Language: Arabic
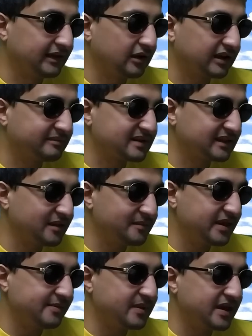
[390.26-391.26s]
يعني لو كانت مسكتها
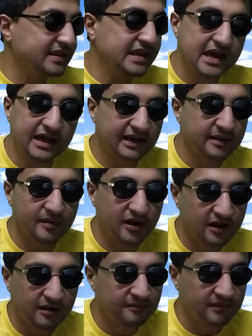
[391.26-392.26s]
بايديها كان هيبقى
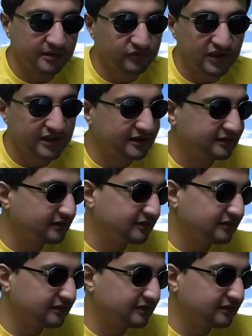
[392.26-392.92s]
ارحم انا متاكد